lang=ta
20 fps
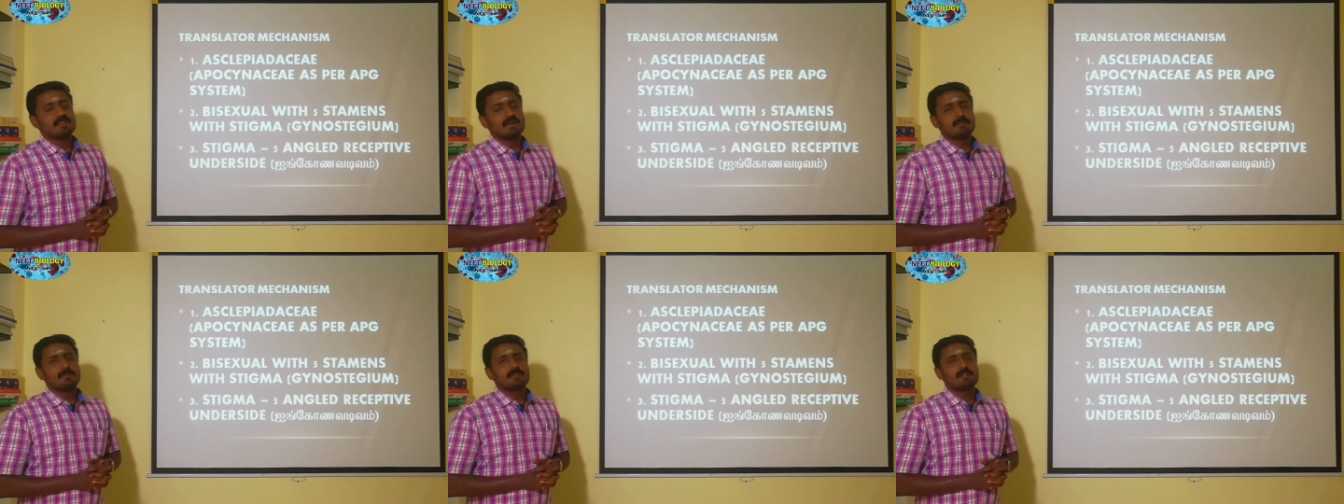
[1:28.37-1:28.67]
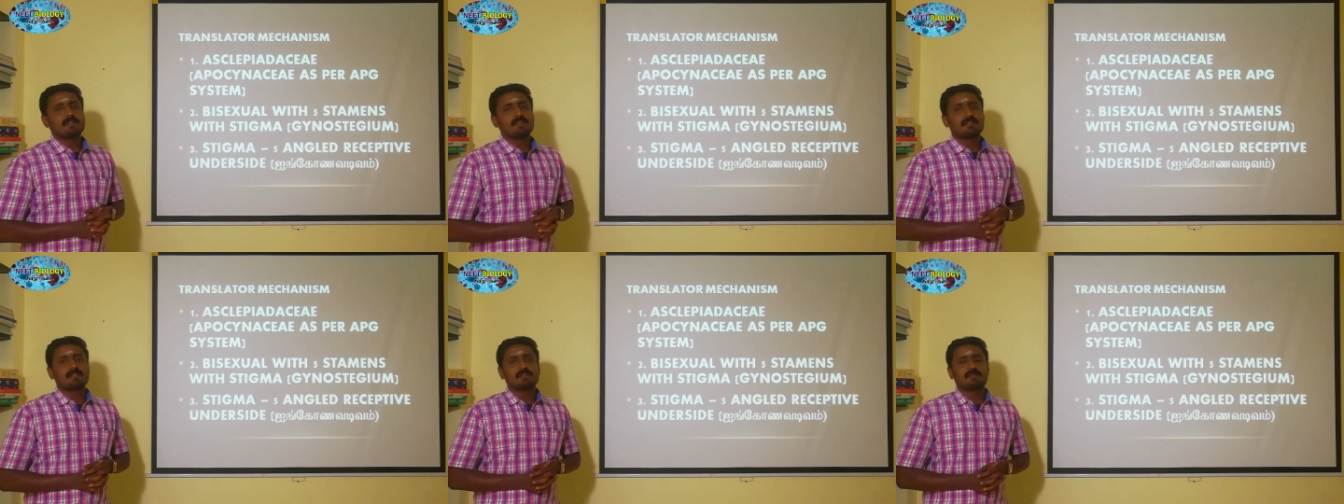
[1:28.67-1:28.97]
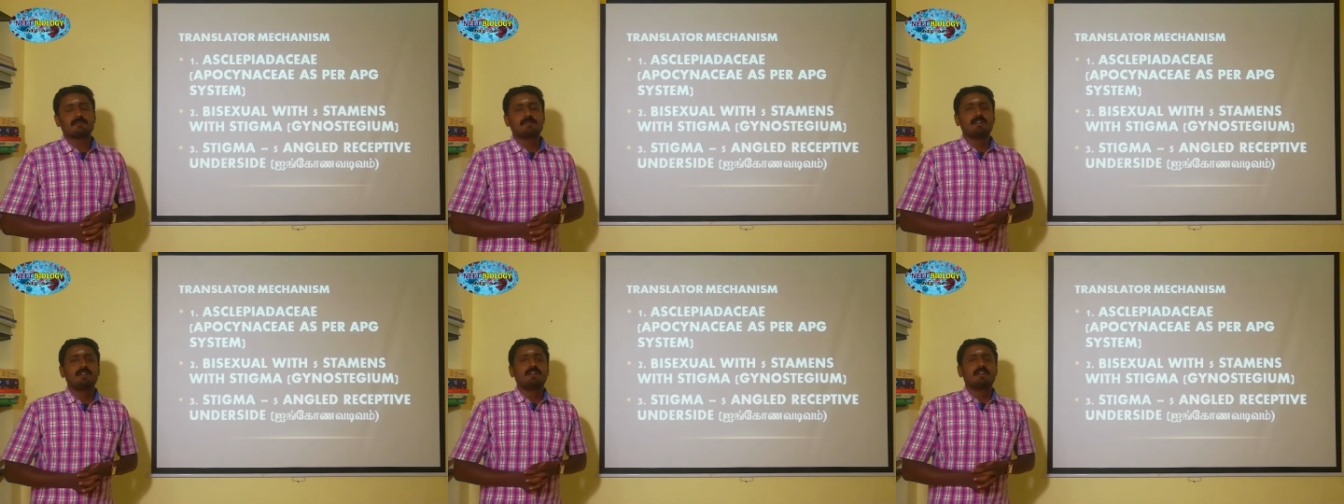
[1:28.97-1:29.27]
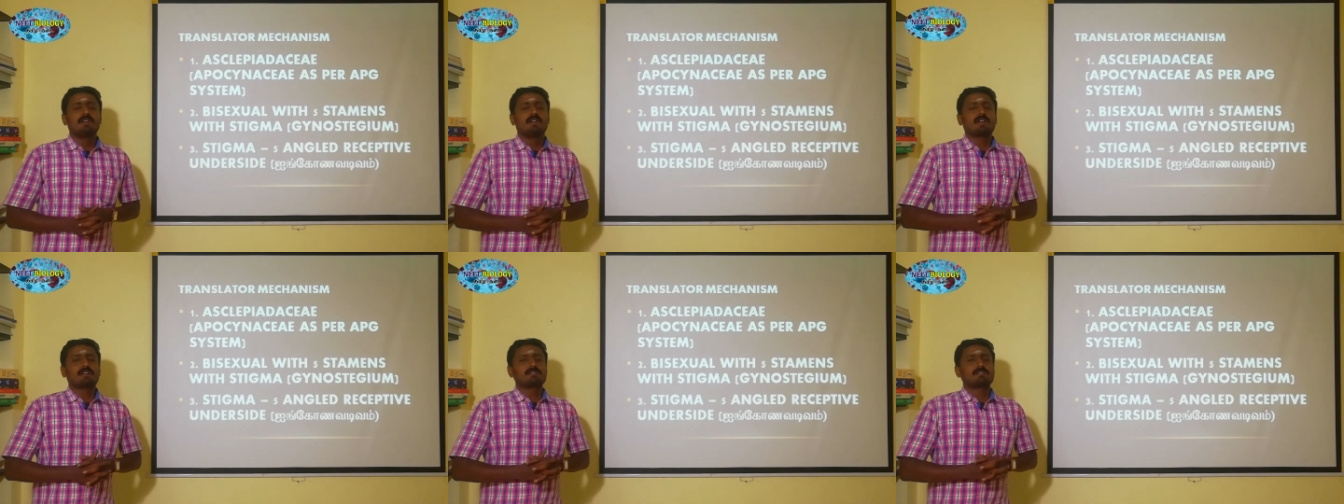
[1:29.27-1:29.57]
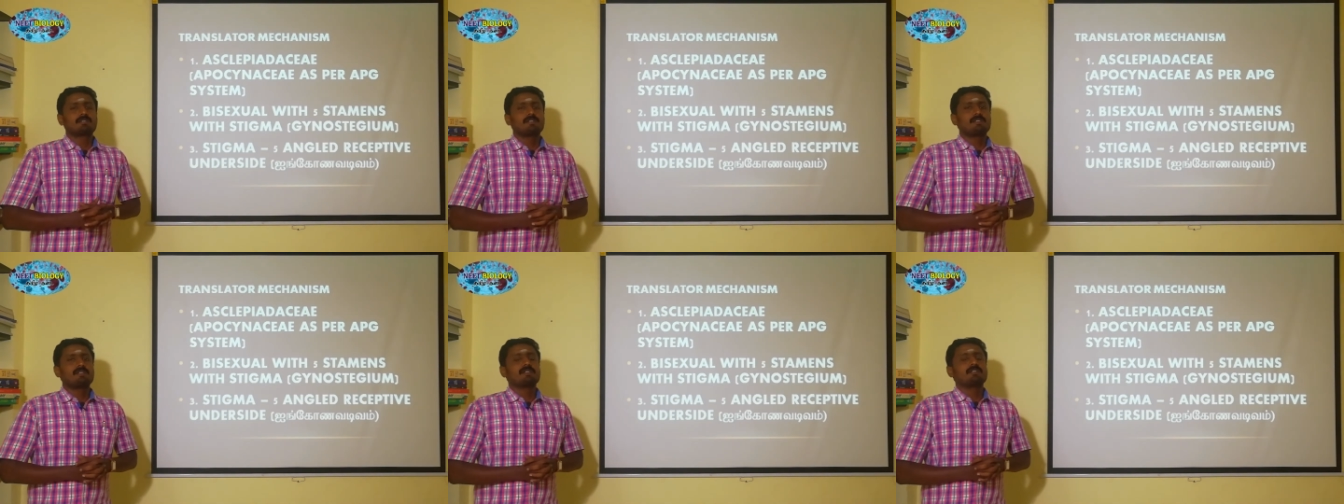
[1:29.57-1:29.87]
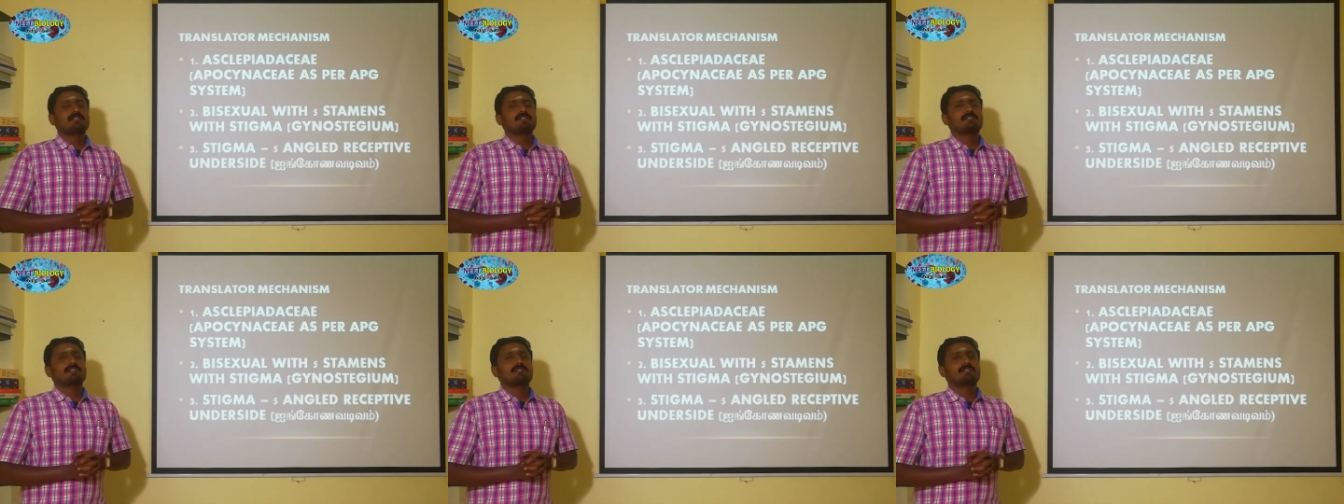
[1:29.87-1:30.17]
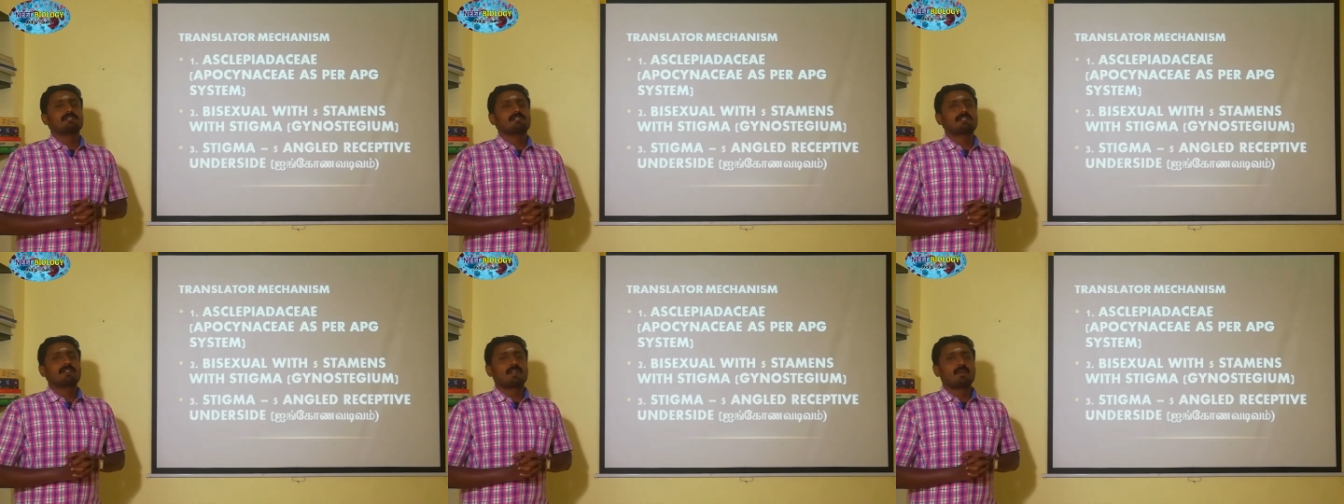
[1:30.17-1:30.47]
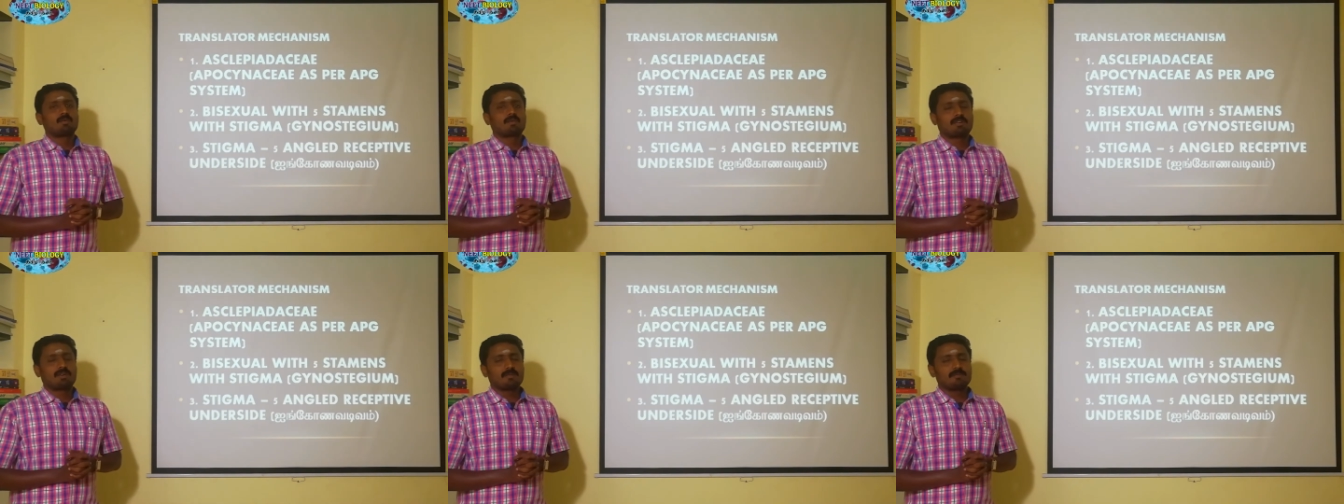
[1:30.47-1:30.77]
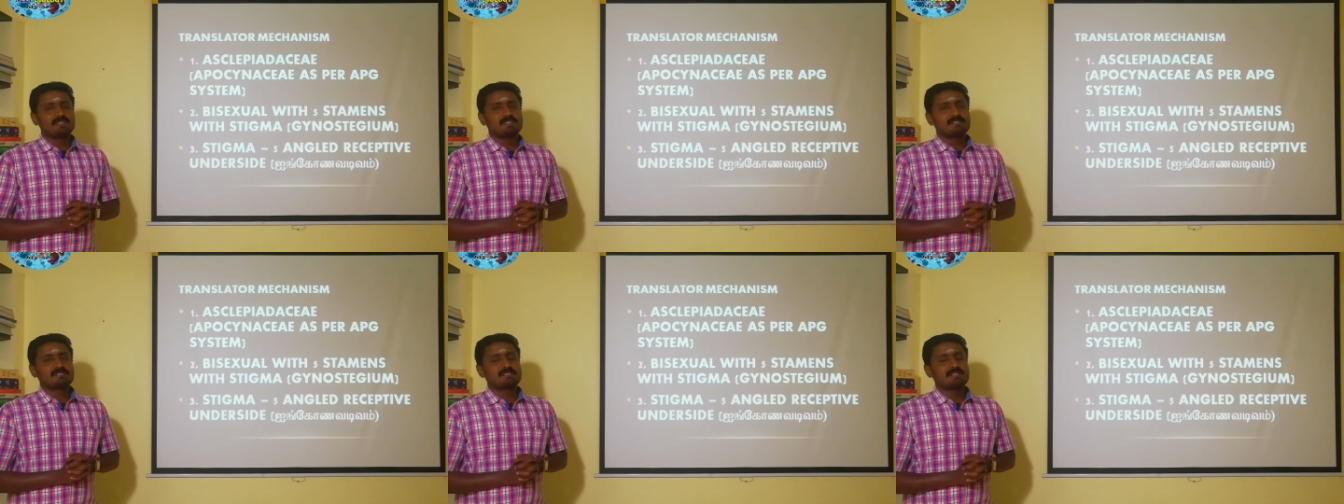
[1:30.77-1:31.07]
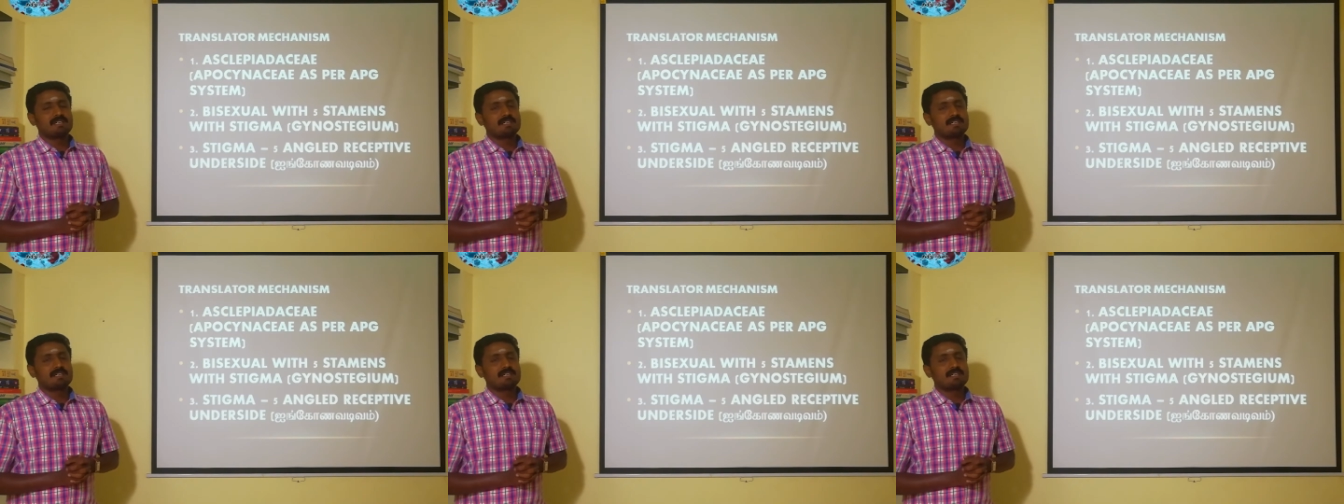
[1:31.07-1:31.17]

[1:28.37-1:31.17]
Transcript: அப்படிங்கிறது ஆக்சுவலி அந்த கலோட்ராபிஸ்